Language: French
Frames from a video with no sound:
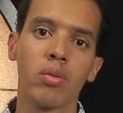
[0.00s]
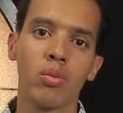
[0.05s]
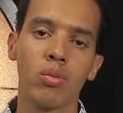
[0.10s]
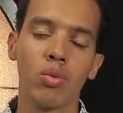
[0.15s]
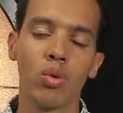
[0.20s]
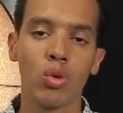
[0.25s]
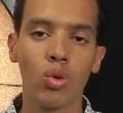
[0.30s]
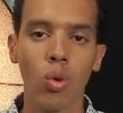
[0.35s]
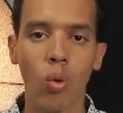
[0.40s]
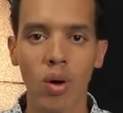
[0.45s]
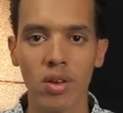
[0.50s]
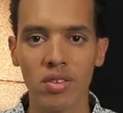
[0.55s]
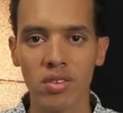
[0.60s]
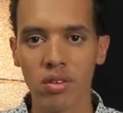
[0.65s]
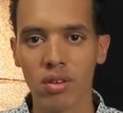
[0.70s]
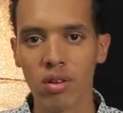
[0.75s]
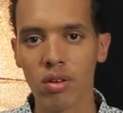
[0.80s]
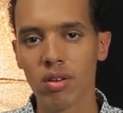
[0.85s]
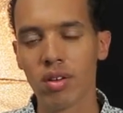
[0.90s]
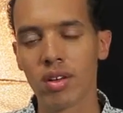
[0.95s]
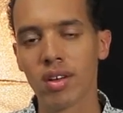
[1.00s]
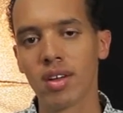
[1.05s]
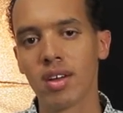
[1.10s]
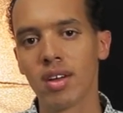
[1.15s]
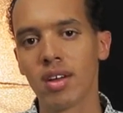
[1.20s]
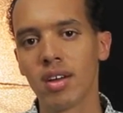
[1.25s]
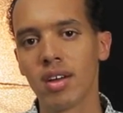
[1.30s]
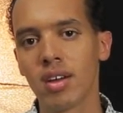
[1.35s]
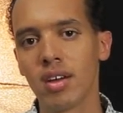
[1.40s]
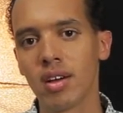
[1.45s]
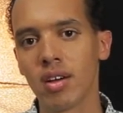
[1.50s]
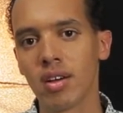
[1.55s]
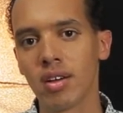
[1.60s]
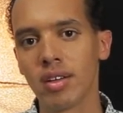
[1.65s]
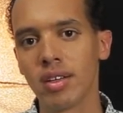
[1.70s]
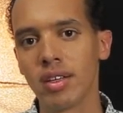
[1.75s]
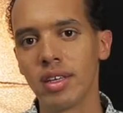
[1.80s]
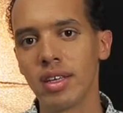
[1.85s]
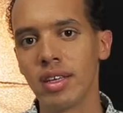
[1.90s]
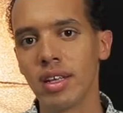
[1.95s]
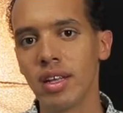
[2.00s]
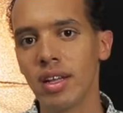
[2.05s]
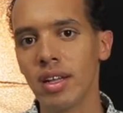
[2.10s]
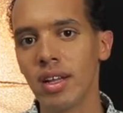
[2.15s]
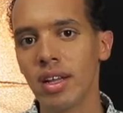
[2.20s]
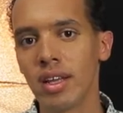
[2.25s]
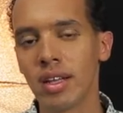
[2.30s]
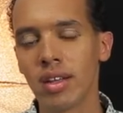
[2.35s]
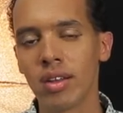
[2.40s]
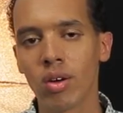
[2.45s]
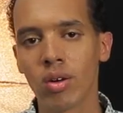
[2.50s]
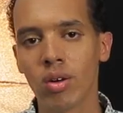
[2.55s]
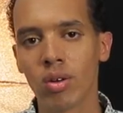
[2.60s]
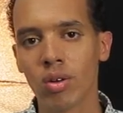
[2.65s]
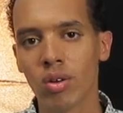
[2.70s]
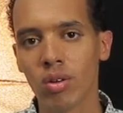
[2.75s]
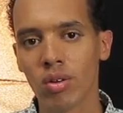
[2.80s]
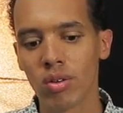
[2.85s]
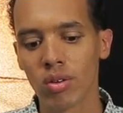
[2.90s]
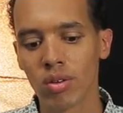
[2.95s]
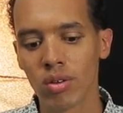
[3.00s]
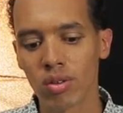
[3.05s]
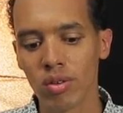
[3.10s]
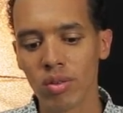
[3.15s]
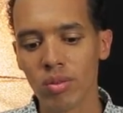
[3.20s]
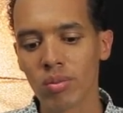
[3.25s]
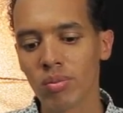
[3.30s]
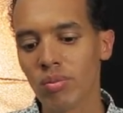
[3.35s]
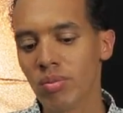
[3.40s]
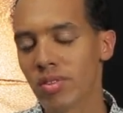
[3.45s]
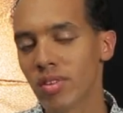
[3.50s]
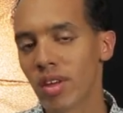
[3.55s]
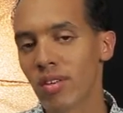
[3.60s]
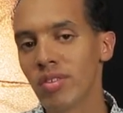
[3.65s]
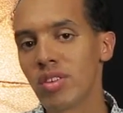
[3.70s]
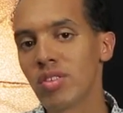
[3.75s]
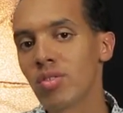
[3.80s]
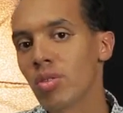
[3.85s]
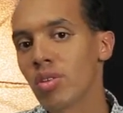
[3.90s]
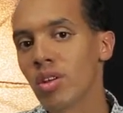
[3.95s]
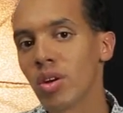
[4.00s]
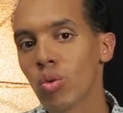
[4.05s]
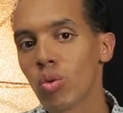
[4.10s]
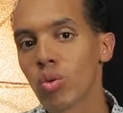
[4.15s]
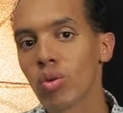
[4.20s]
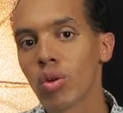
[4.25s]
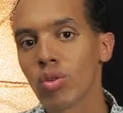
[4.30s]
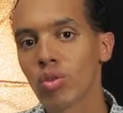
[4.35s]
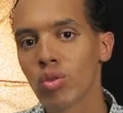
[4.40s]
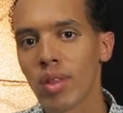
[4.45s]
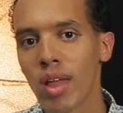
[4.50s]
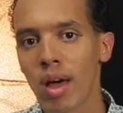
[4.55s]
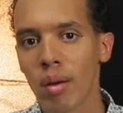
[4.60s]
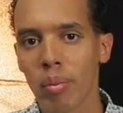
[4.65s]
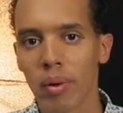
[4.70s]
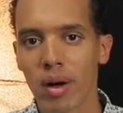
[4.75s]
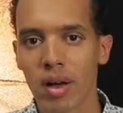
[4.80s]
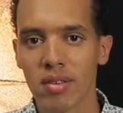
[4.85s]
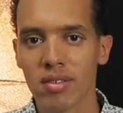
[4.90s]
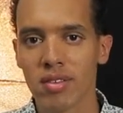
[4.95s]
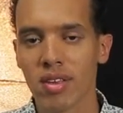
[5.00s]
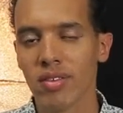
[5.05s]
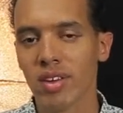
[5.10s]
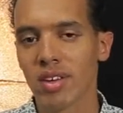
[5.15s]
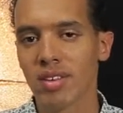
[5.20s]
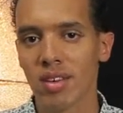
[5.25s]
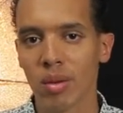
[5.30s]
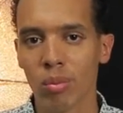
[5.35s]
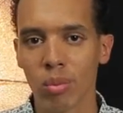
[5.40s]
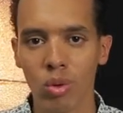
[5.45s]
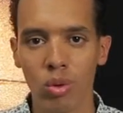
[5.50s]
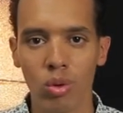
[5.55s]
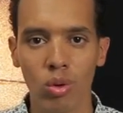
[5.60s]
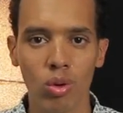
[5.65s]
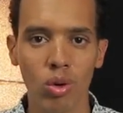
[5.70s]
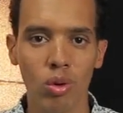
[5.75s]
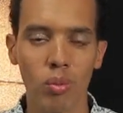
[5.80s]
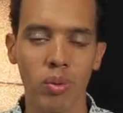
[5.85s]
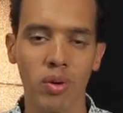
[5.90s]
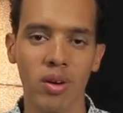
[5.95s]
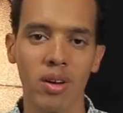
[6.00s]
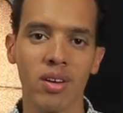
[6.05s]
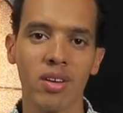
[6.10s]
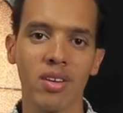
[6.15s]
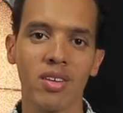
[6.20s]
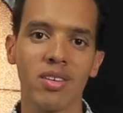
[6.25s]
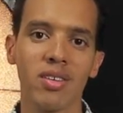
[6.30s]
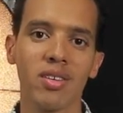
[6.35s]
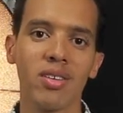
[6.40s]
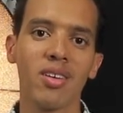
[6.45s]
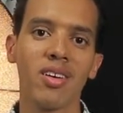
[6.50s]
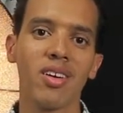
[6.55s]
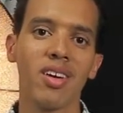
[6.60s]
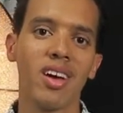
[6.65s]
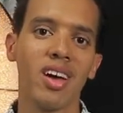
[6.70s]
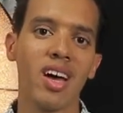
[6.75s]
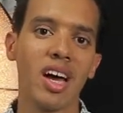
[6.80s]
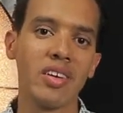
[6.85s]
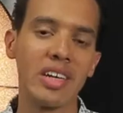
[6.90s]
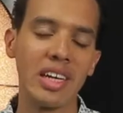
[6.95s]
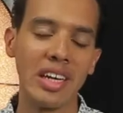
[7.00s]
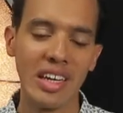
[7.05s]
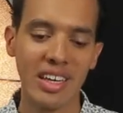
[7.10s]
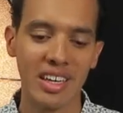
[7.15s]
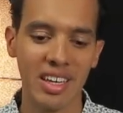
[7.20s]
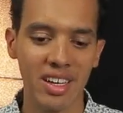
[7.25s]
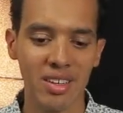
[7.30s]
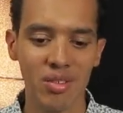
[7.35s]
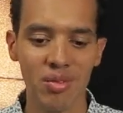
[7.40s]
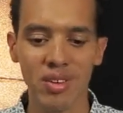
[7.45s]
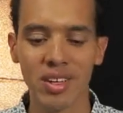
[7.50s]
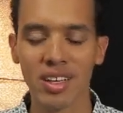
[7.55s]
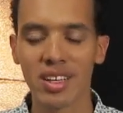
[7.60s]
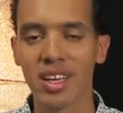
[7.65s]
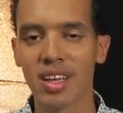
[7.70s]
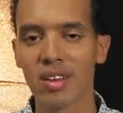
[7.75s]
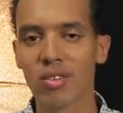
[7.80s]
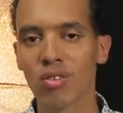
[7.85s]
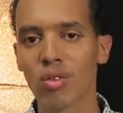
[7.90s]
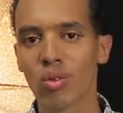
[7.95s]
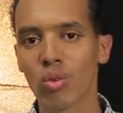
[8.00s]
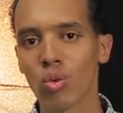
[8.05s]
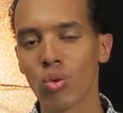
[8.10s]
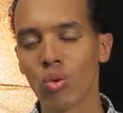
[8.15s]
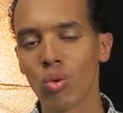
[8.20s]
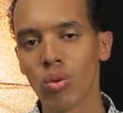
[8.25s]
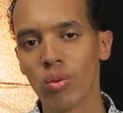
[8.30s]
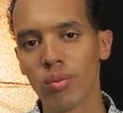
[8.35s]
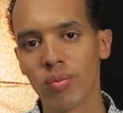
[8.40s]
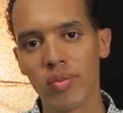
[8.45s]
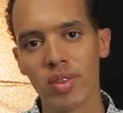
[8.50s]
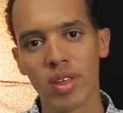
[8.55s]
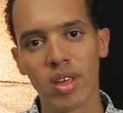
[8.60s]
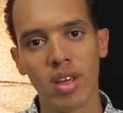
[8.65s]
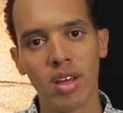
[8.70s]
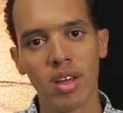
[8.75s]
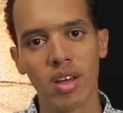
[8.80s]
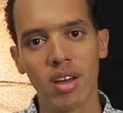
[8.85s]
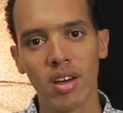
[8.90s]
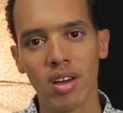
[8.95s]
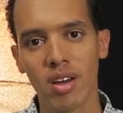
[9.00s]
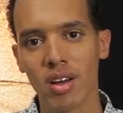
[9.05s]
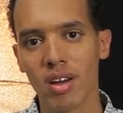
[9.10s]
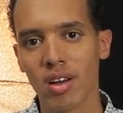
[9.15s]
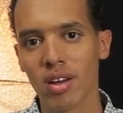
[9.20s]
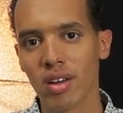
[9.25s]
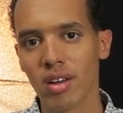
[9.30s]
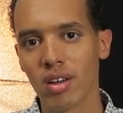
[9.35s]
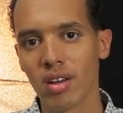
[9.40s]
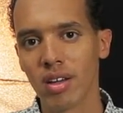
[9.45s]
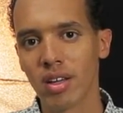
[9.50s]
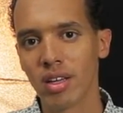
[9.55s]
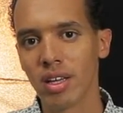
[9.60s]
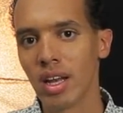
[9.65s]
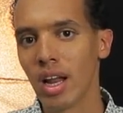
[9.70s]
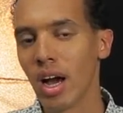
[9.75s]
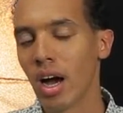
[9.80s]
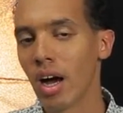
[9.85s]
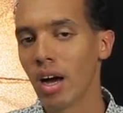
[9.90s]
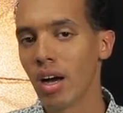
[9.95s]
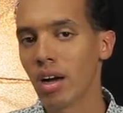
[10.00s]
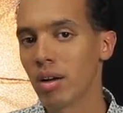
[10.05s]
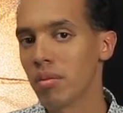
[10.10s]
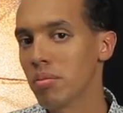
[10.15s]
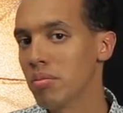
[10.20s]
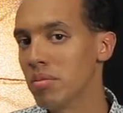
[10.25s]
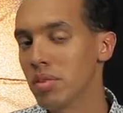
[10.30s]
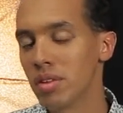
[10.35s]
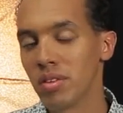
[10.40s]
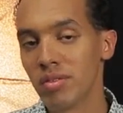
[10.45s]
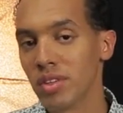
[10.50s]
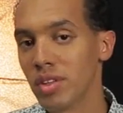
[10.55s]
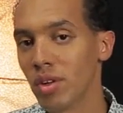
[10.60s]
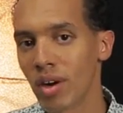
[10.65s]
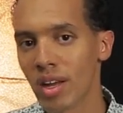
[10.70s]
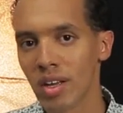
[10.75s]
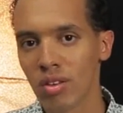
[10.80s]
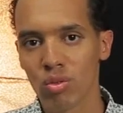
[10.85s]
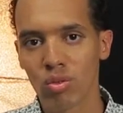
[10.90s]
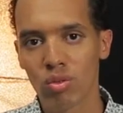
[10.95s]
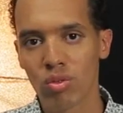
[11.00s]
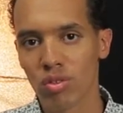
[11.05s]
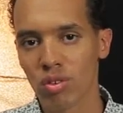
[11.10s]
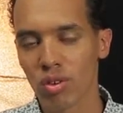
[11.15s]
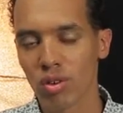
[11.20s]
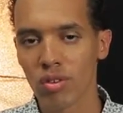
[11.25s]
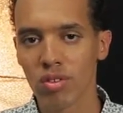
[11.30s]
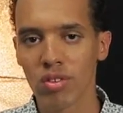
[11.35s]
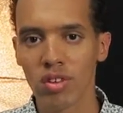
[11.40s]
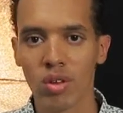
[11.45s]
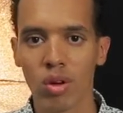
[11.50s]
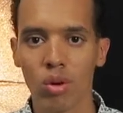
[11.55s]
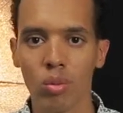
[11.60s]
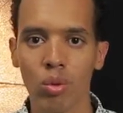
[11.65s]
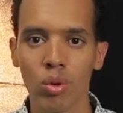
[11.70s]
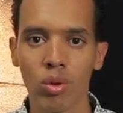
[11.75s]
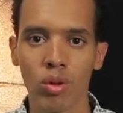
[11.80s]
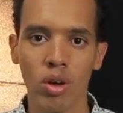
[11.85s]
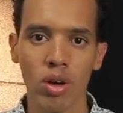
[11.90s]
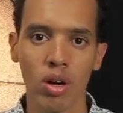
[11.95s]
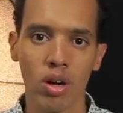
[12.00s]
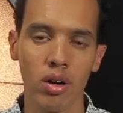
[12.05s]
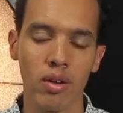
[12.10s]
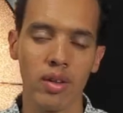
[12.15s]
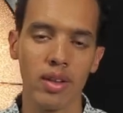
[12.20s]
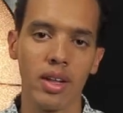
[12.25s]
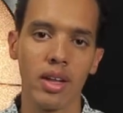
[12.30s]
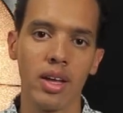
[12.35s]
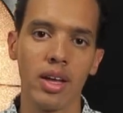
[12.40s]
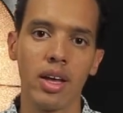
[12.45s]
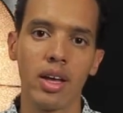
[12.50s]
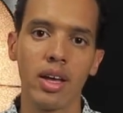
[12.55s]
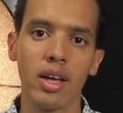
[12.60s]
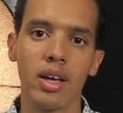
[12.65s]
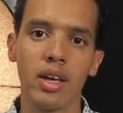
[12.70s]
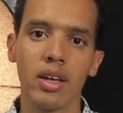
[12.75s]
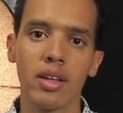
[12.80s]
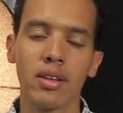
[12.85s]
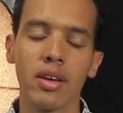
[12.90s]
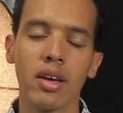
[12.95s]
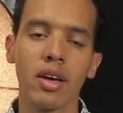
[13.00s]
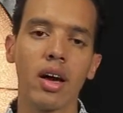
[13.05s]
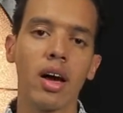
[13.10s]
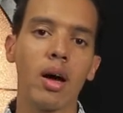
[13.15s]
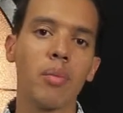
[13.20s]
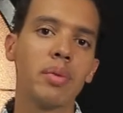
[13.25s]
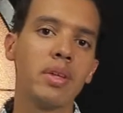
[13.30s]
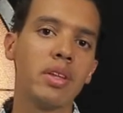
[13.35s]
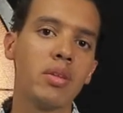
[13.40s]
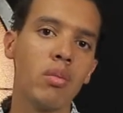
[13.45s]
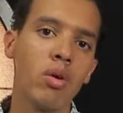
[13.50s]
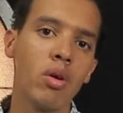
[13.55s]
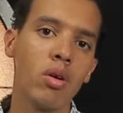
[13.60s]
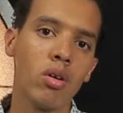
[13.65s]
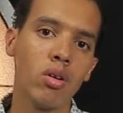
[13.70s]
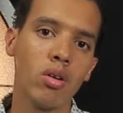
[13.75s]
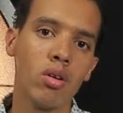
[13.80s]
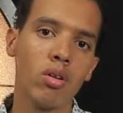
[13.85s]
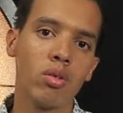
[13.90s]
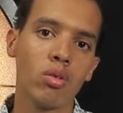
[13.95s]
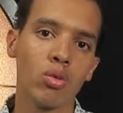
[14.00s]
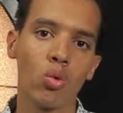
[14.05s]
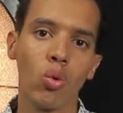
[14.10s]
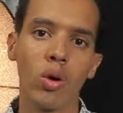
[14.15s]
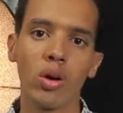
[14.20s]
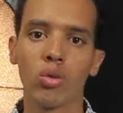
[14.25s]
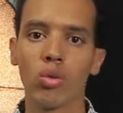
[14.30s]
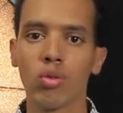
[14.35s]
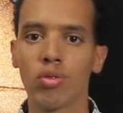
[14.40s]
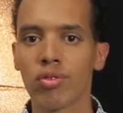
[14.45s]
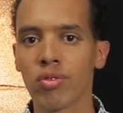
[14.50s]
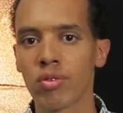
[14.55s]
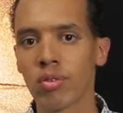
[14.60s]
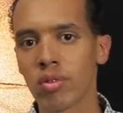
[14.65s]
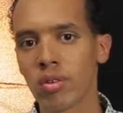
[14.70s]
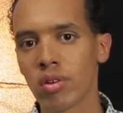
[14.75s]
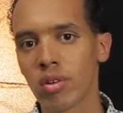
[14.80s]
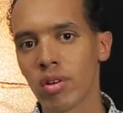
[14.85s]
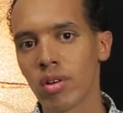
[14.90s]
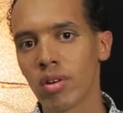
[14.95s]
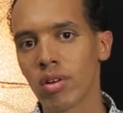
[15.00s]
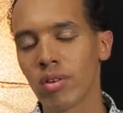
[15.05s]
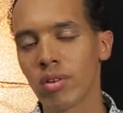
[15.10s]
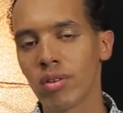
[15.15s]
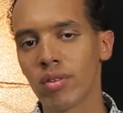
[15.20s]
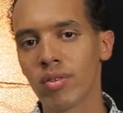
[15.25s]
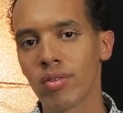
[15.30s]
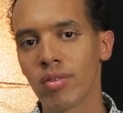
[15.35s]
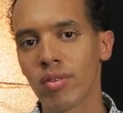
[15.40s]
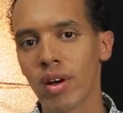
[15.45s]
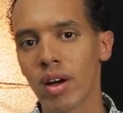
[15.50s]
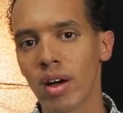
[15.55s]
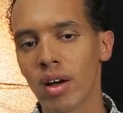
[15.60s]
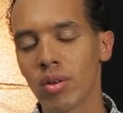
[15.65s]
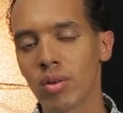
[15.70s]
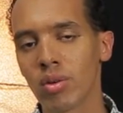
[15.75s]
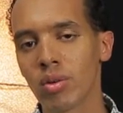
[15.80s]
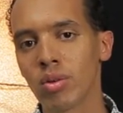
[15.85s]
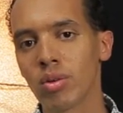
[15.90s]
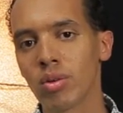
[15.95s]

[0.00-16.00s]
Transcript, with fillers: 2-3 ans. il est dans... Sa vie se déroule dans une impasse avec sa bande de copains, avec lesquels il fait les 400 coups. Il, a... vit dans l'insouciance et dans le bonheur. Et très rapidement, en toile de fond, va